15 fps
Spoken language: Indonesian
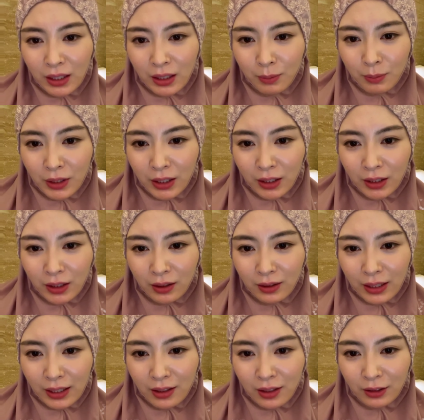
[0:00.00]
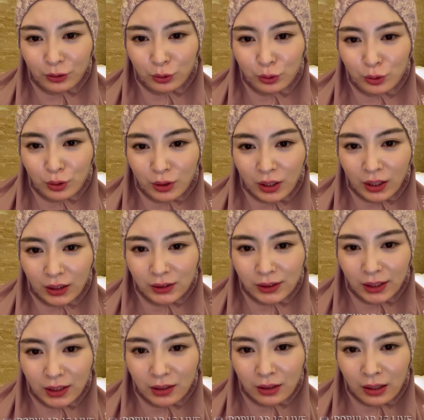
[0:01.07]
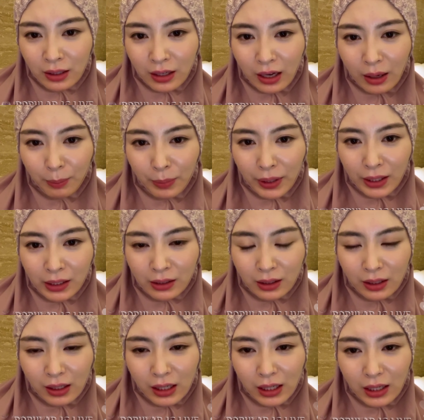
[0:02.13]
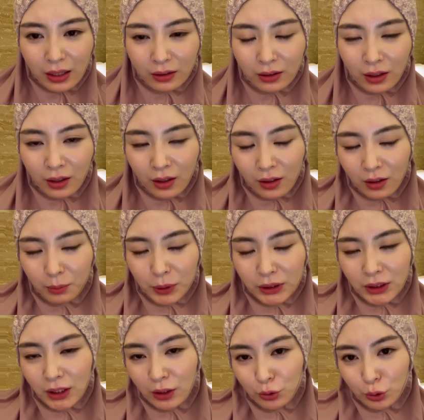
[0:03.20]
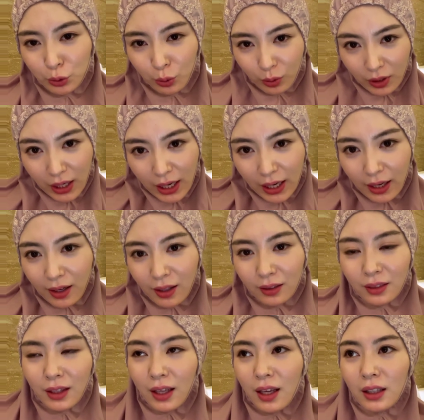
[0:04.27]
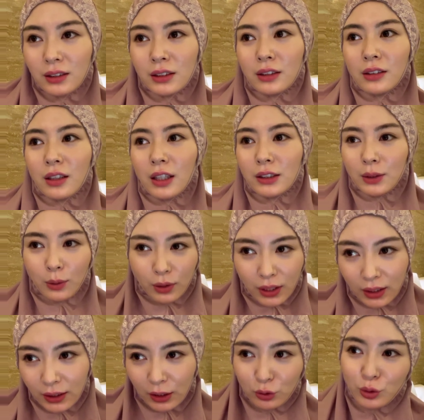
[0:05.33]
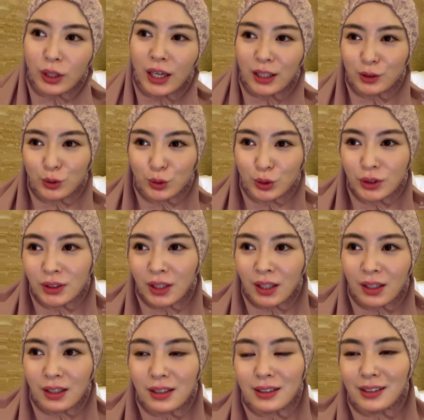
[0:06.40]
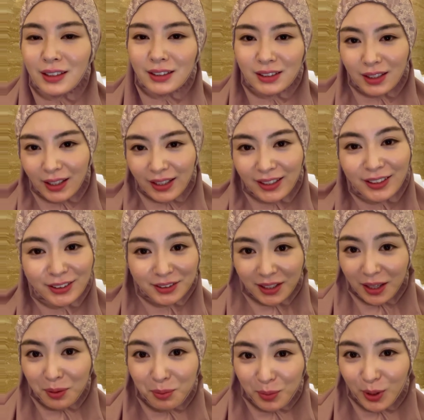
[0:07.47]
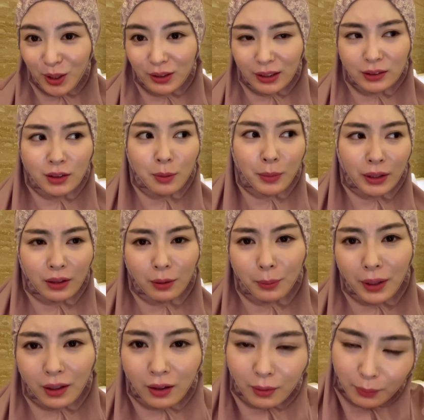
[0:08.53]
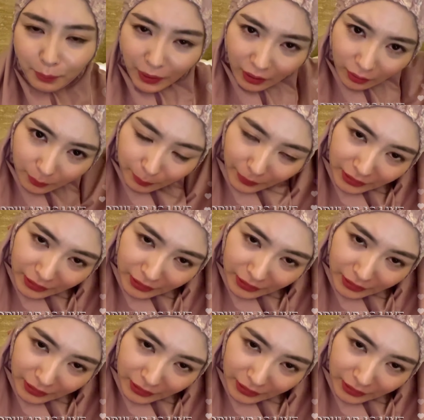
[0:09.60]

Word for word: malam la Lailatul Qadar. ngapain kak? Pasti aku sholat dan setelah sholat aku harus eh, ngerjain assignment. Assignmentnya banyak